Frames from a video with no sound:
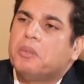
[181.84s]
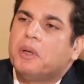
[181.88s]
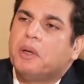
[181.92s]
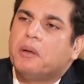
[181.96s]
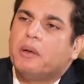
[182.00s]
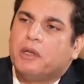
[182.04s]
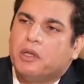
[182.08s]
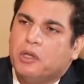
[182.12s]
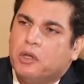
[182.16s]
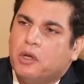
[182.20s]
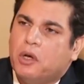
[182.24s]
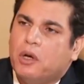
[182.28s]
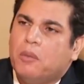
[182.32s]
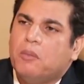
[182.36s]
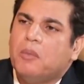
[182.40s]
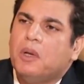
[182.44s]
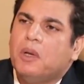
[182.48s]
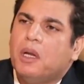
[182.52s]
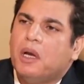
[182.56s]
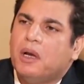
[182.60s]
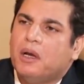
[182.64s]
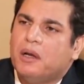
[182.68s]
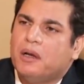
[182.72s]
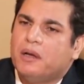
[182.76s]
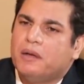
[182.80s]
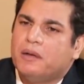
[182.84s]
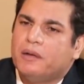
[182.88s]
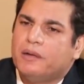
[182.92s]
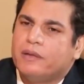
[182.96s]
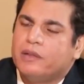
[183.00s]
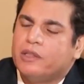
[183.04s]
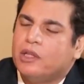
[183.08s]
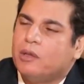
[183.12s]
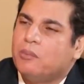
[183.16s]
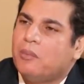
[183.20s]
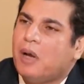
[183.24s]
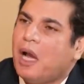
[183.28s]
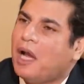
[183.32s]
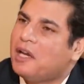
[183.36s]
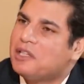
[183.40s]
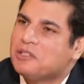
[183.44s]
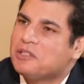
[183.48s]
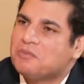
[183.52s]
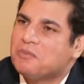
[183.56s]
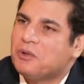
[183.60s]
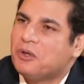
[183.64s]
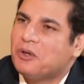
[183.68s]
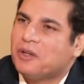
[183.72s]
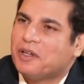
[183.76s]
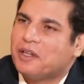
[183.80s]
اليوم لا اليوم ما
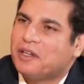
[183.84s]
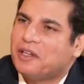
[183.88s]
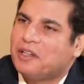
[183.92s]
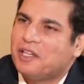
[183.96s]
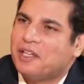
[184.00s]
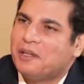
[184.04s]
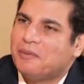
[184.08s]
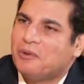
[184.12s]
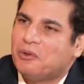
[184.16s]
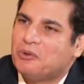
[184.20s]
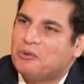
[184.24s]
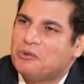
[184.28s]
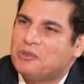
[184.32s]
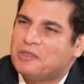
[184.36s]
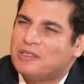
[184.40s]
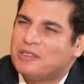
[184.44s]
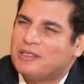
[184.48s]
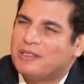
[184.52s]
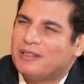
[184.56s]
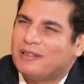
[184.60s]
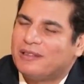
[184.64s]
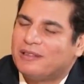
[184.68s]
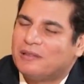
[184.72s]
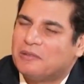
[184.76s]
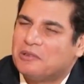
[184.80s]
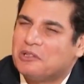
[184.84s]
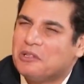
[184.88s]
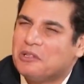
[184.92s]
عادش مغري النيابه والوزاره